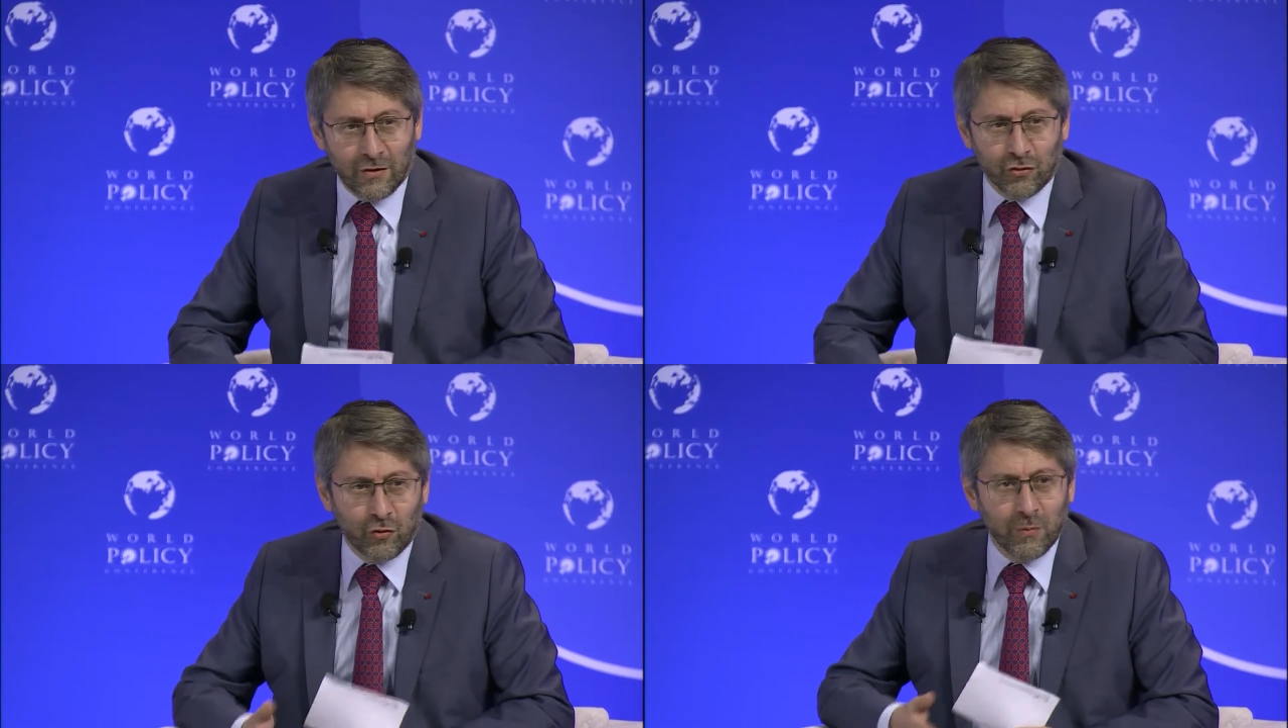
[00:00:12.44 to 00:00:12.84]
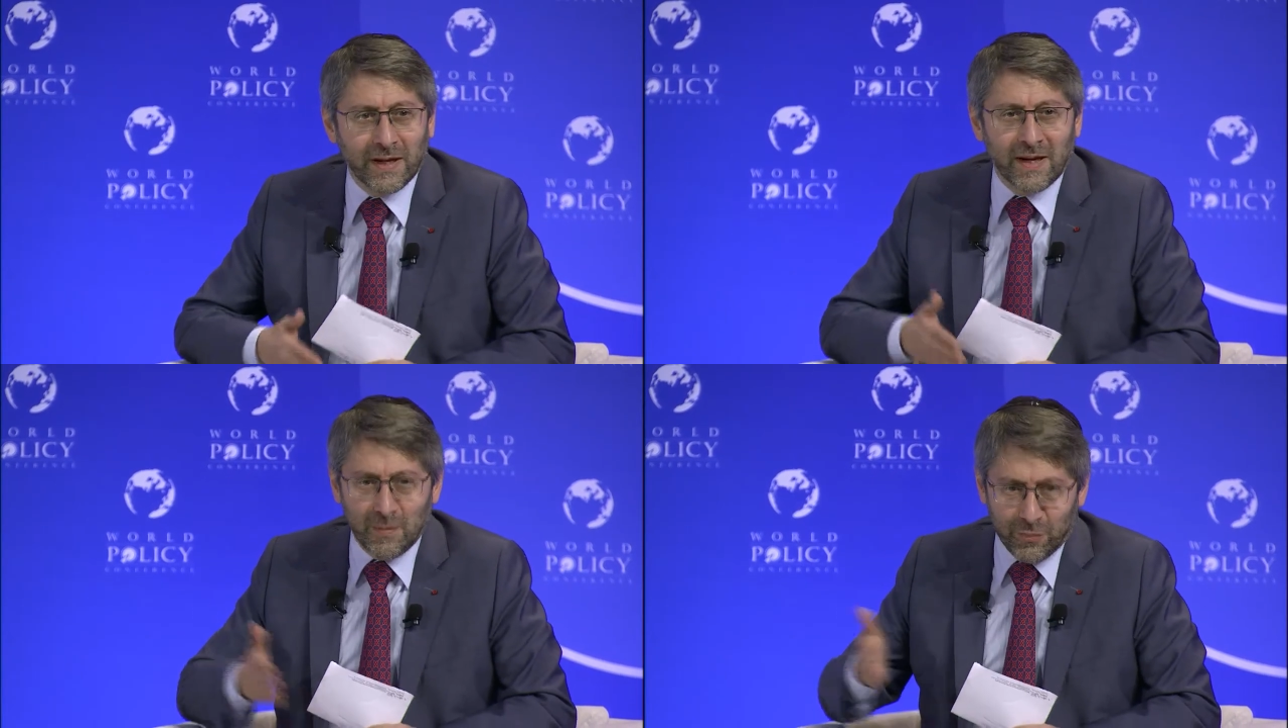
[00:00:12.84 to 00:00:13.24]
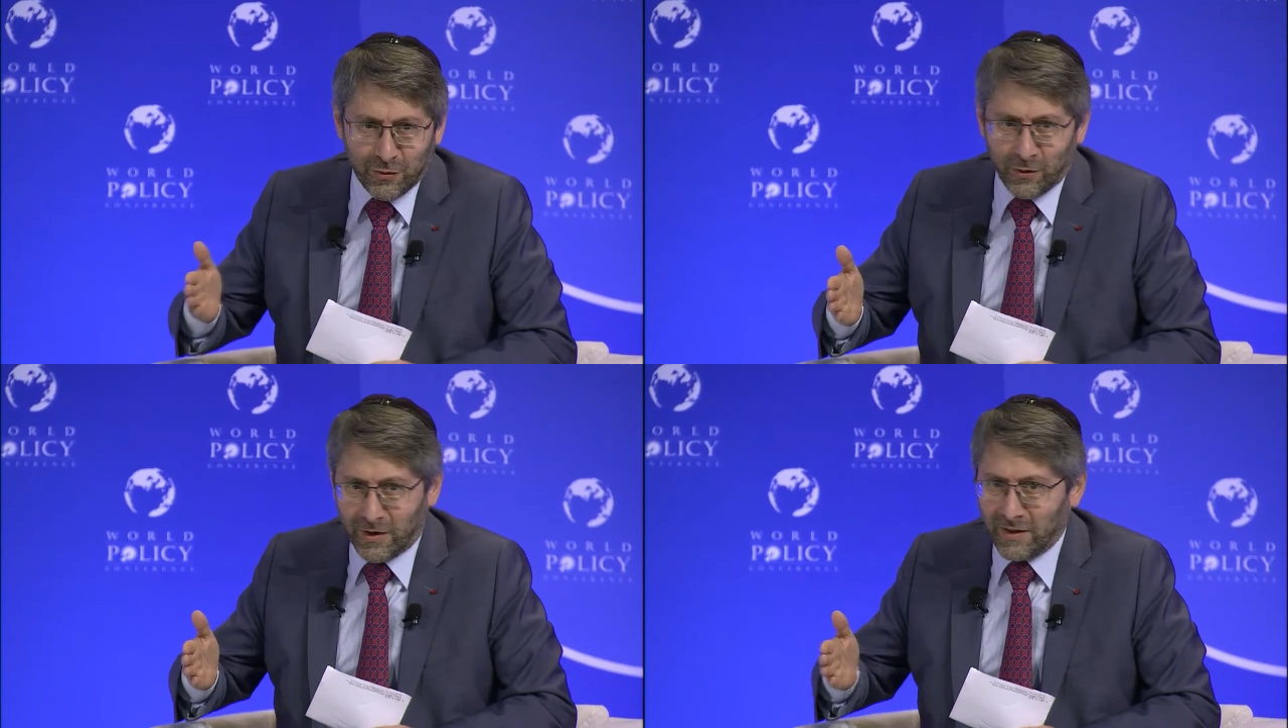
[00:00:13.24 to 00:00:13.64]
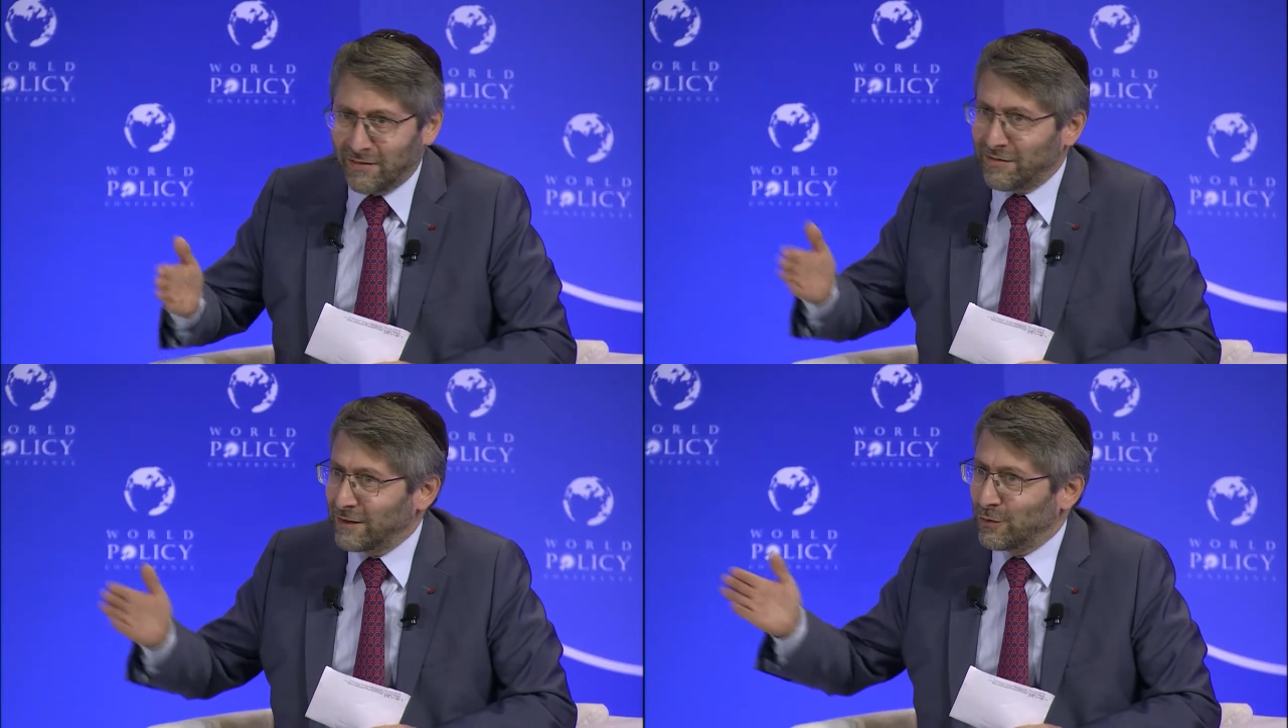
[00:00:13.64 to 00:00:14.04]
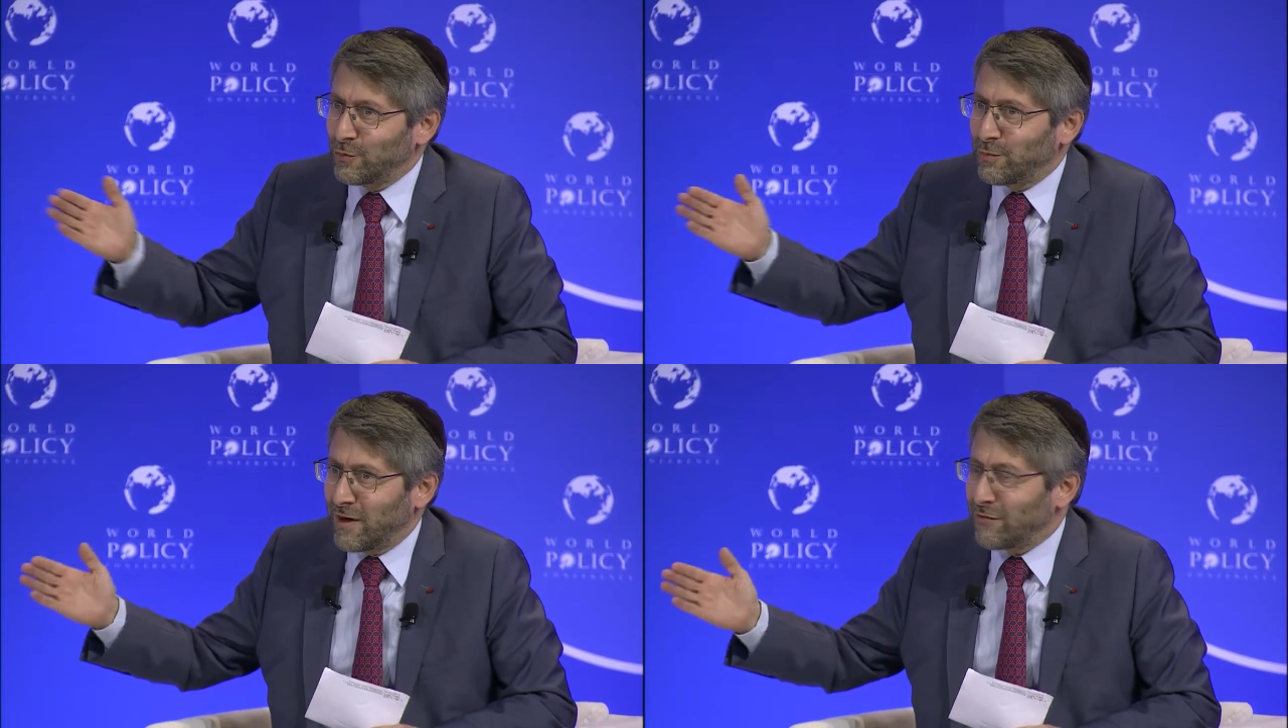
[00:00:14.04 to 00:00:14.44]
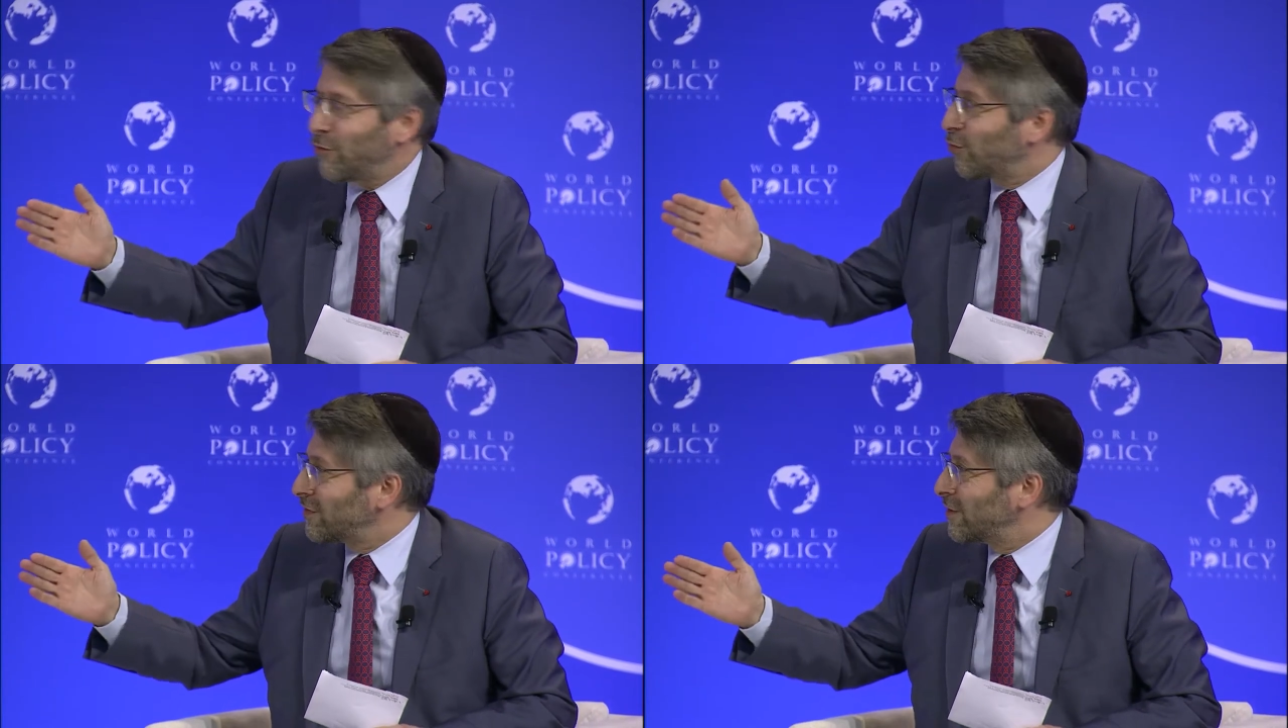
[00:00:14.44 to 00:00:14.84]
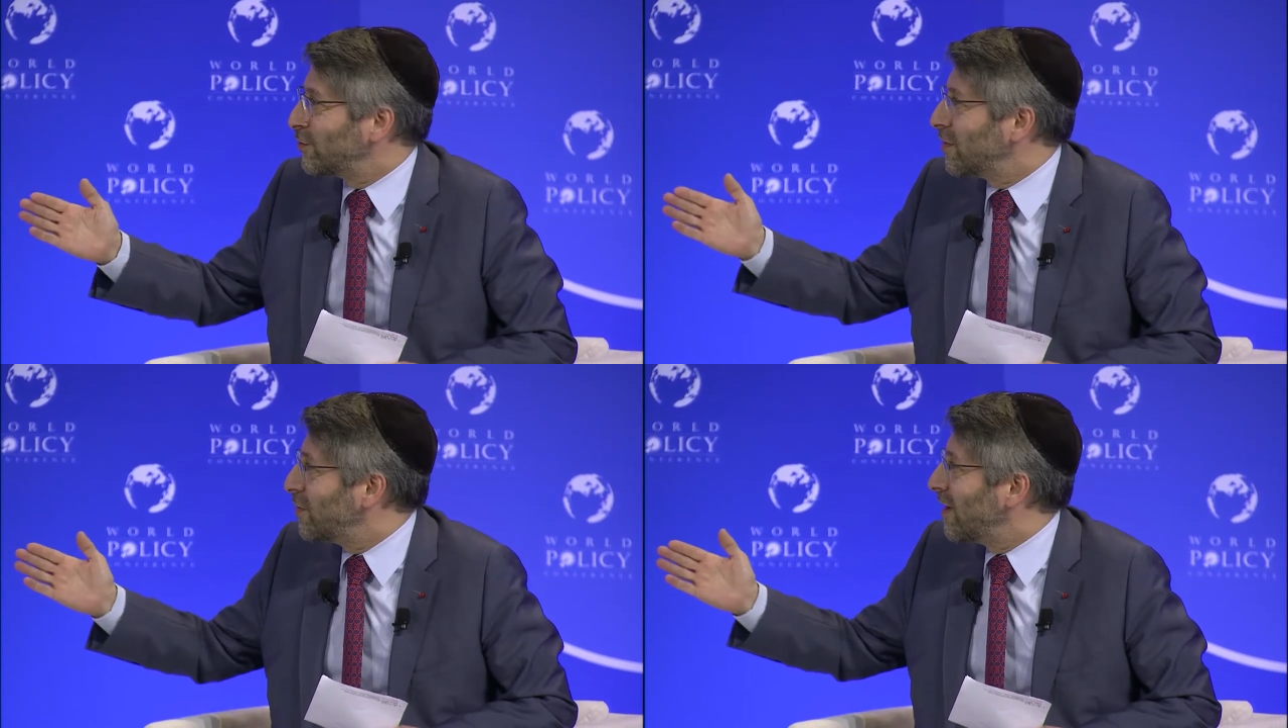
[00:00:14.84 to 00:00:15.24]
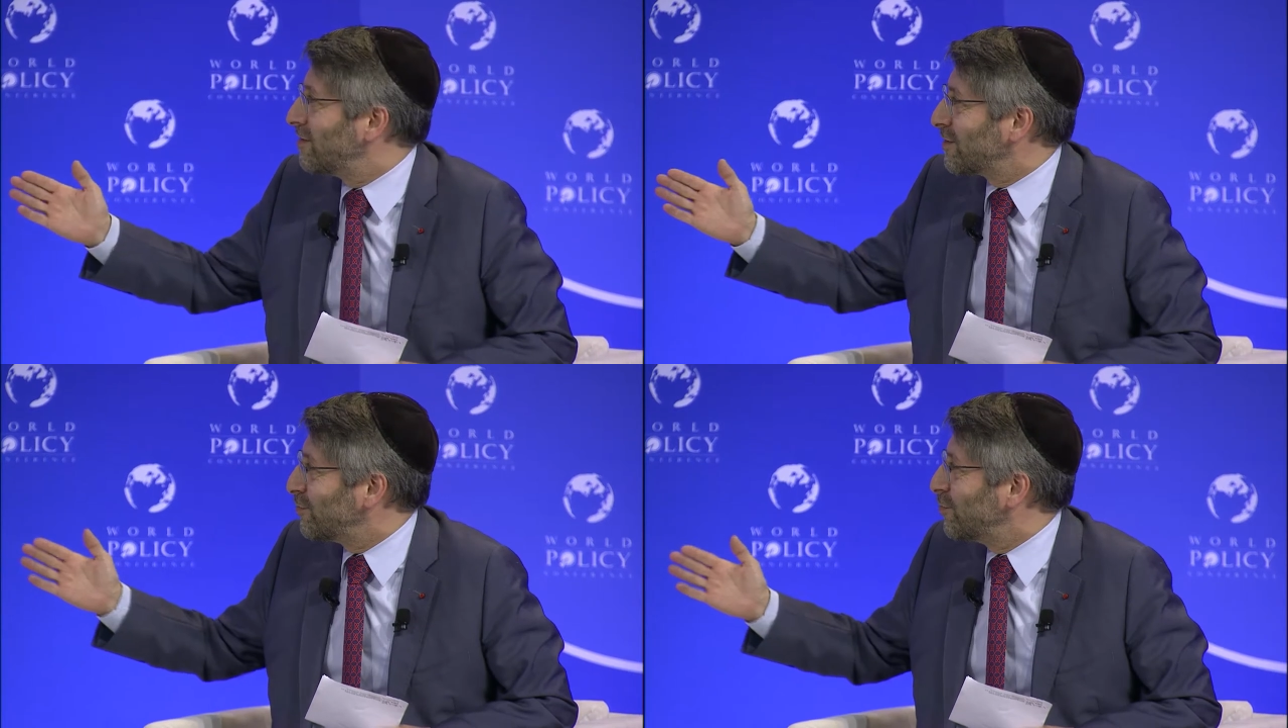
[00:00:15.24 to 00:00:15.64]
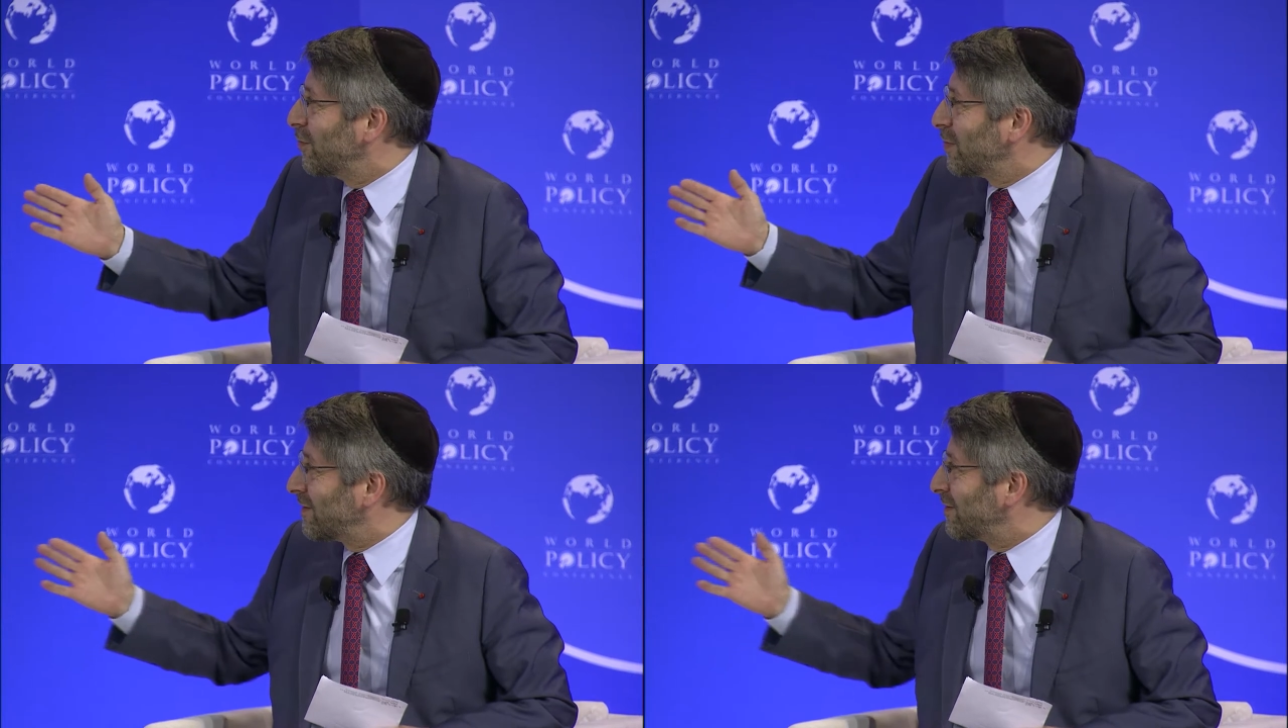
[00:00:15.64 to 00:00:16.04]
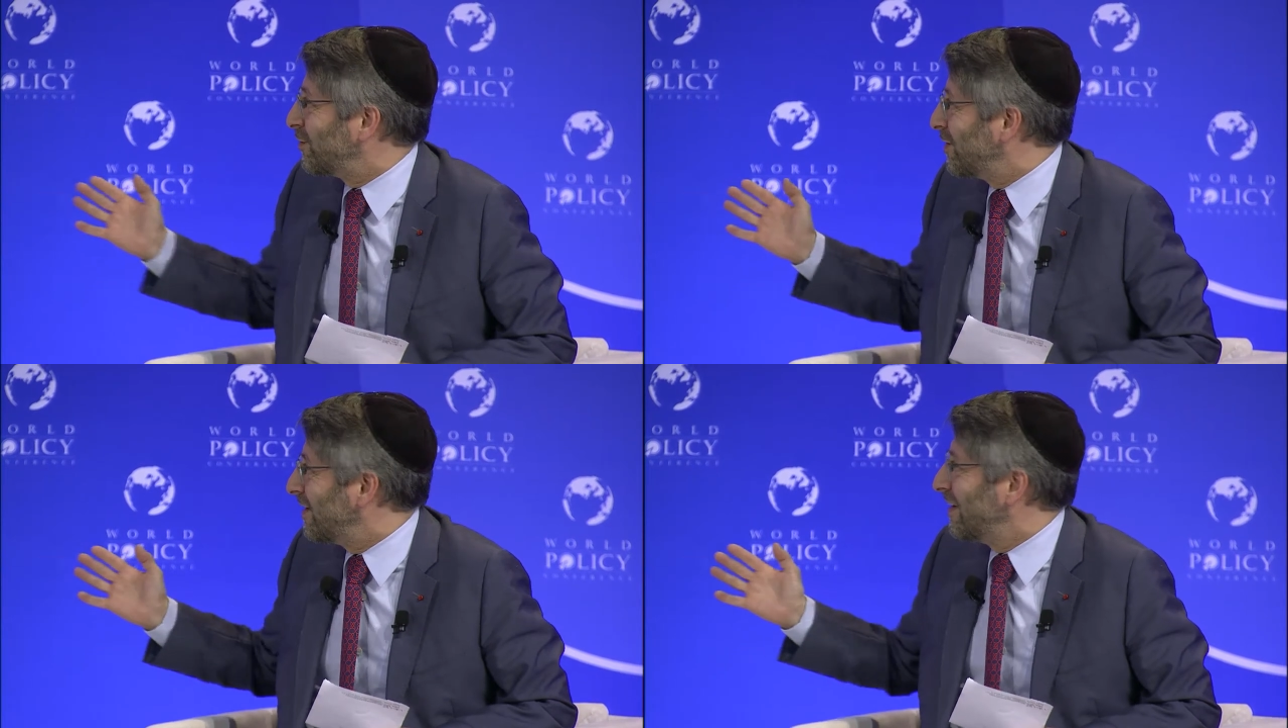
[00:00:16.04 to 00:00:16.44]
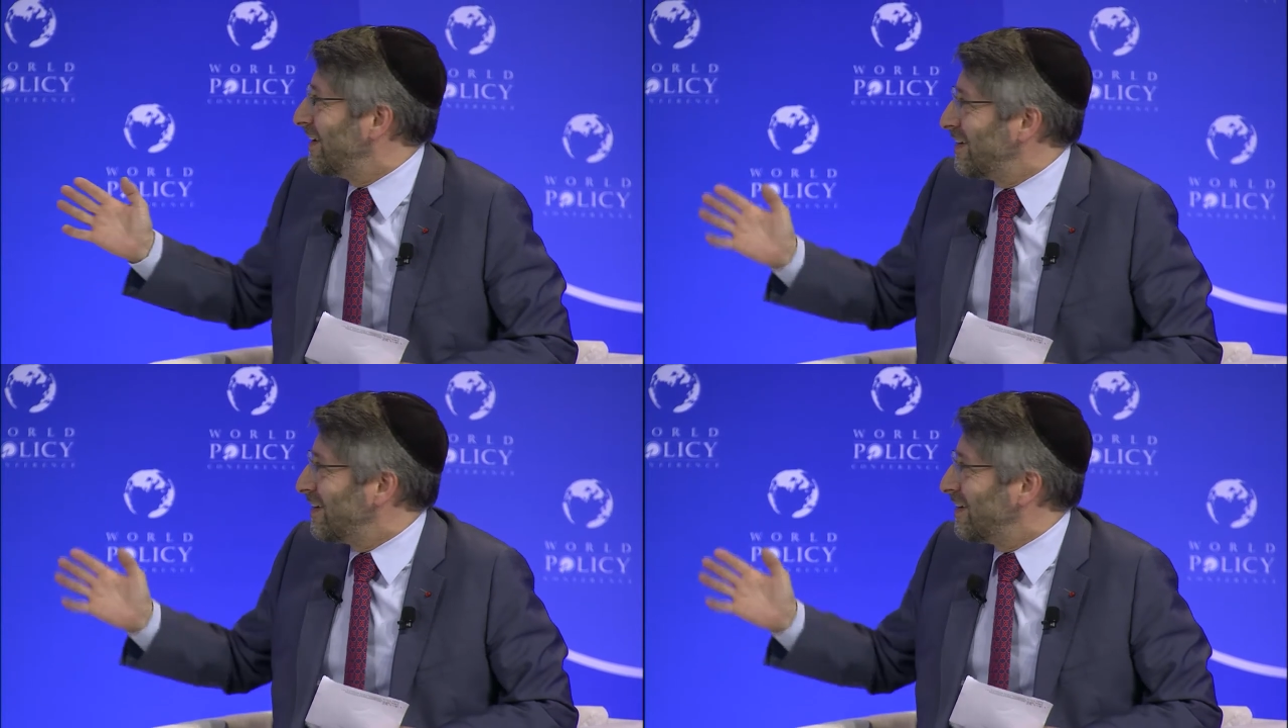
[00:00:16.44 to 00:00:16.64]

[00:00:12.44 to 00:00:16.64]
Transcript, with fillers: je m'éclipserai afin de ne pas affronter le débat avec vous en particulier,